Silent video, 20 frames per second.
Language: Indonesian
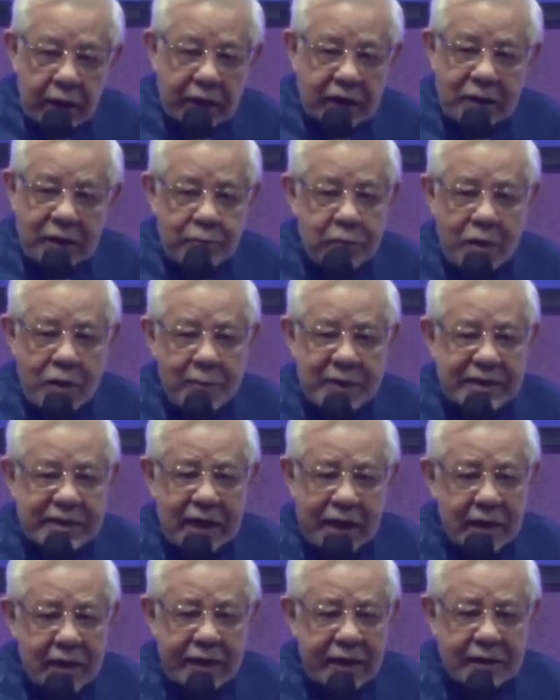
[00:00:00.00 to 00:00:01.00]
Kita belum
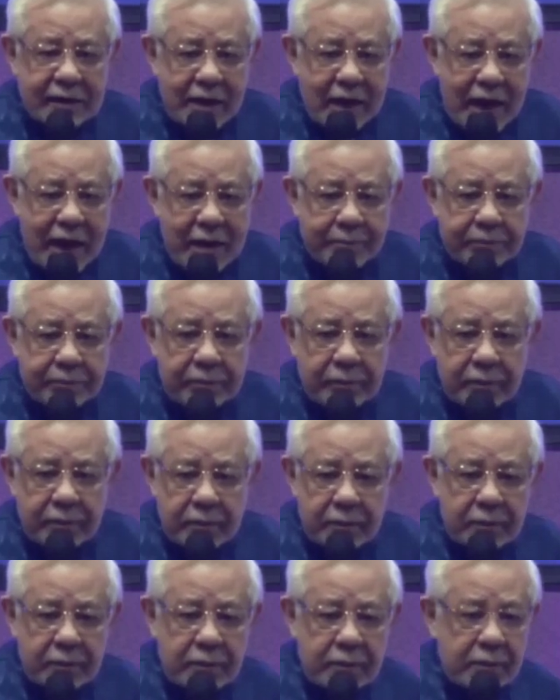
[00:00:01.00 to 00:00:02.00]
bicara Alkitab.
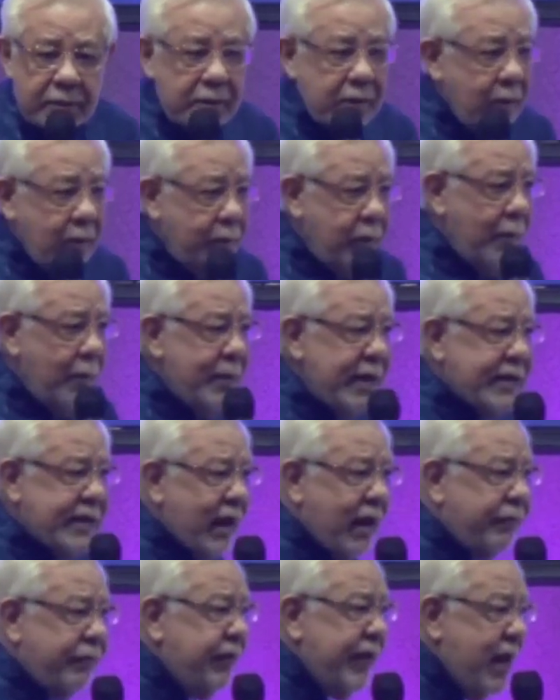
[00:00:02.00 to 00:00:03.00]
Belum
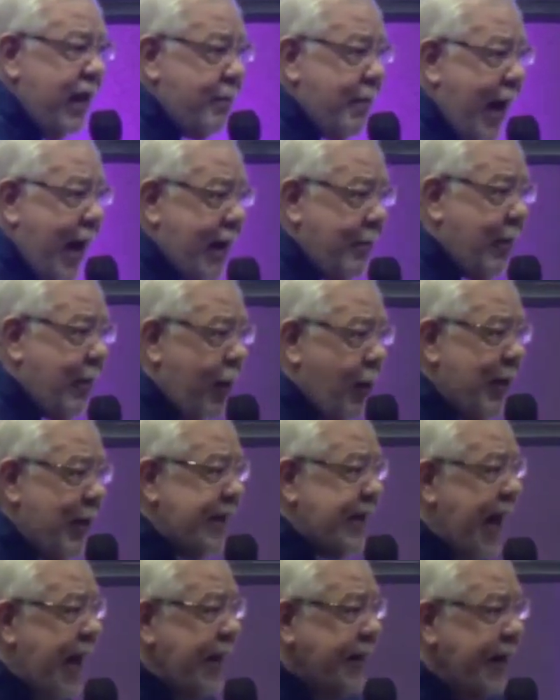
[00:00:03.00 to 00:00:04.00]
bicara firman, baru
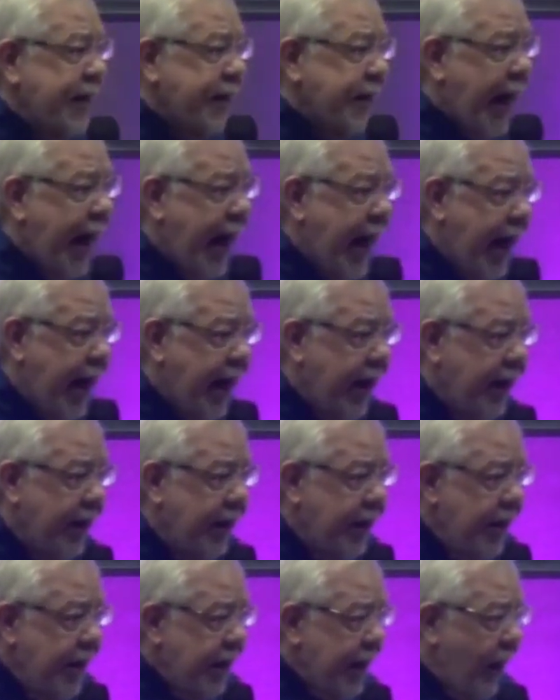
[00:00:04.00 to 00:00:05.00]
bicara etika.
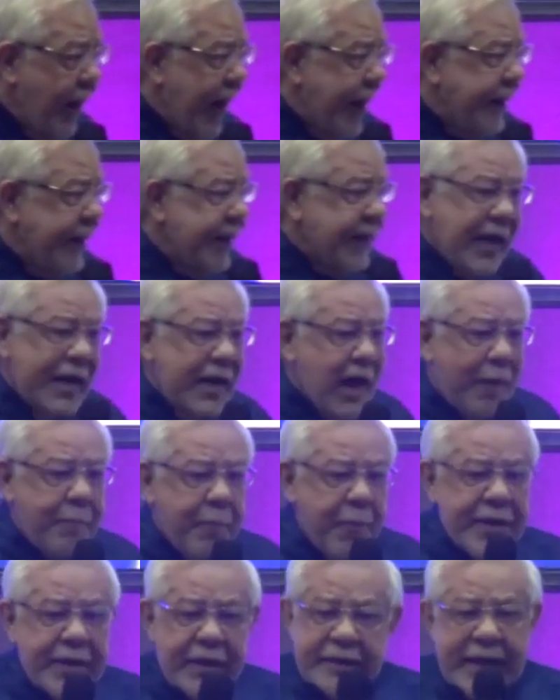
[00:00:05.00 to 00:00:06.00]
Kalau etika nggak
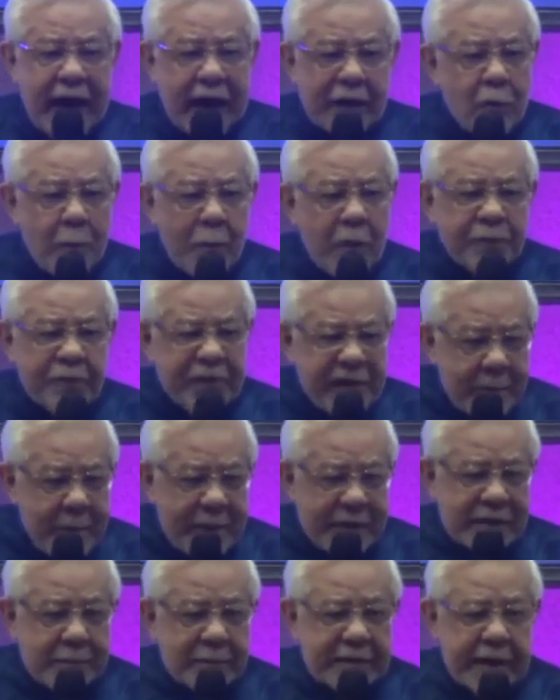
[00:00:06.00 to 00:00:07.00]
punya, jangan ngomong
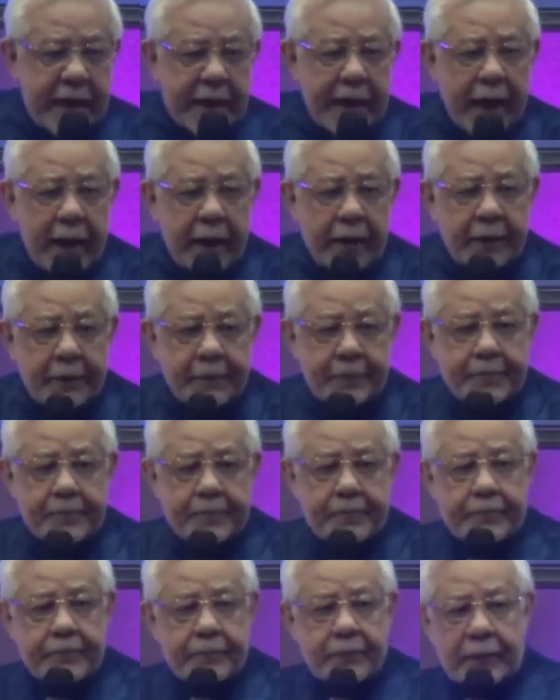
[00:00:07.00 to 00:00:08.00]
firman sama saya.
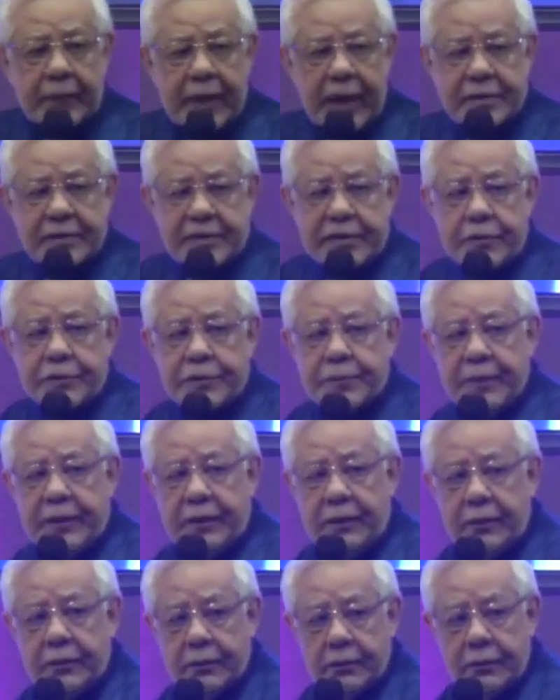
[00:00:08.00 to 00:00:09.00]
Excuse
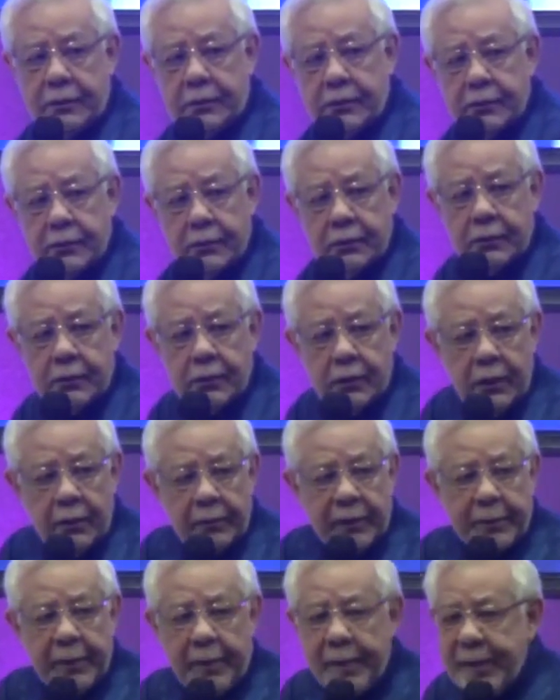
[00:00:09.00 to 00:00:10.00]
me.
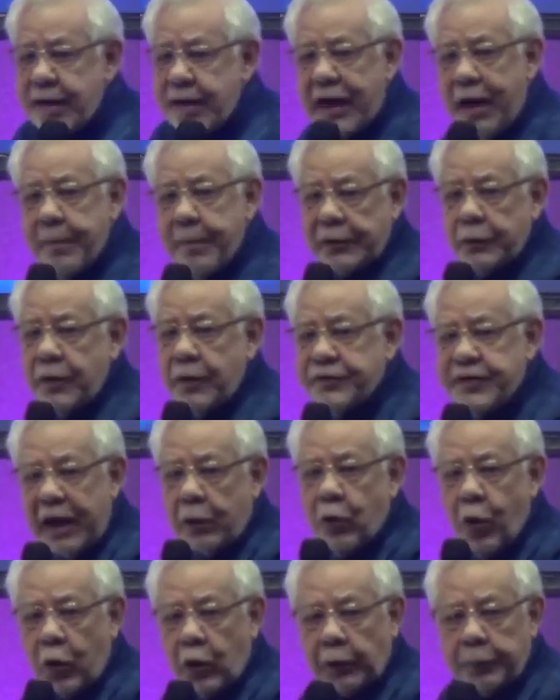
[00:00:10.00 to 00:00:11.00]
Berapa banyak hamba tua
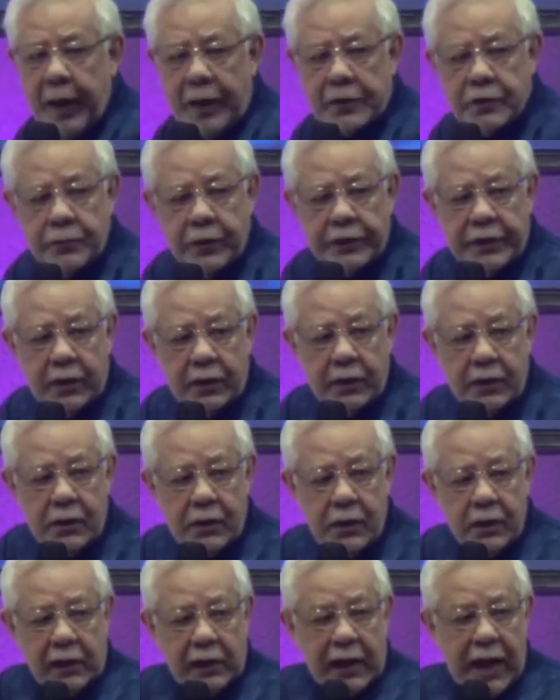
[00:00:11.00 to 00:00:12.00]
jago khotbah semuanya.
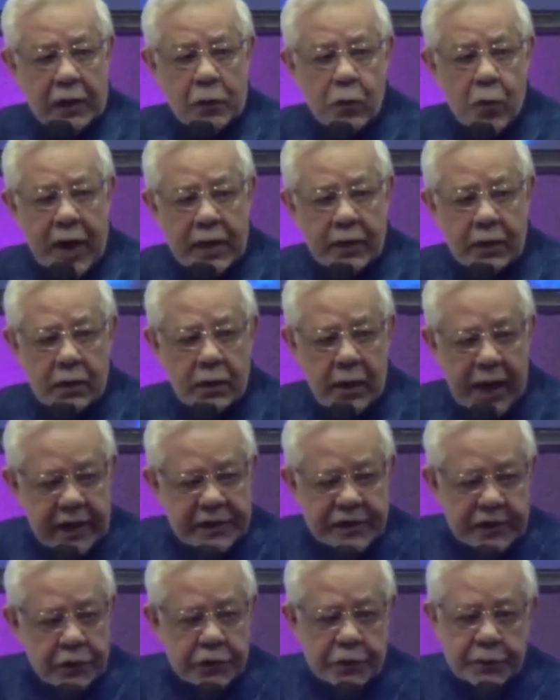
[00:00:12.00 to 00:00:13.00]
Kelakuan,
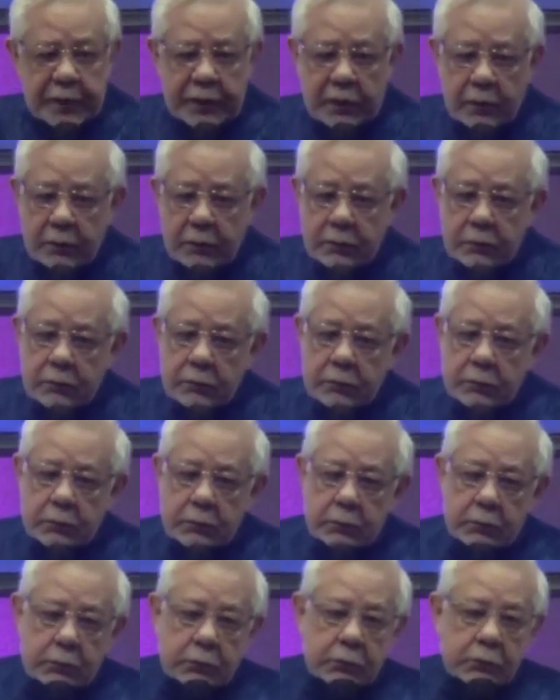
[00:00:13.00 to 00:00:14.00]
excuse me.
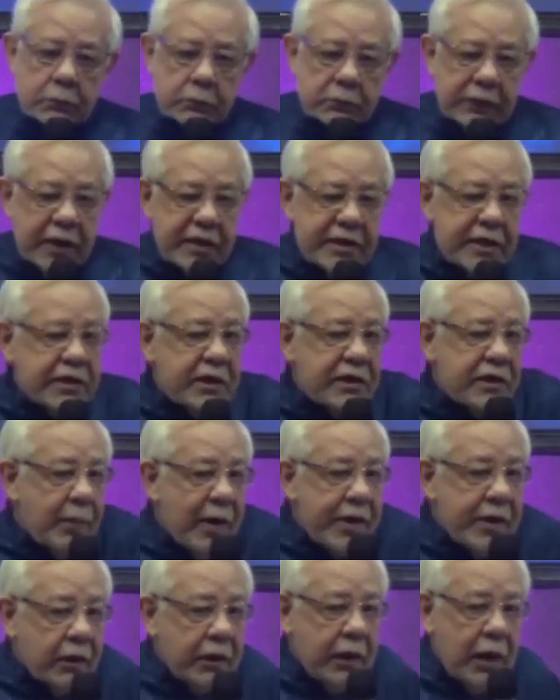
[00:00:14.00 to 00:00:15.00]
Tadi saya cerita
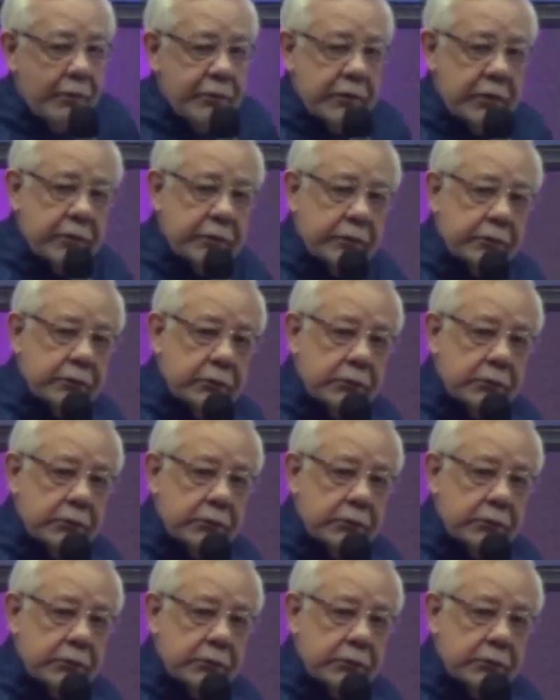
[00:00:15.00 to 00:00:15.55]
banyak dalamnya.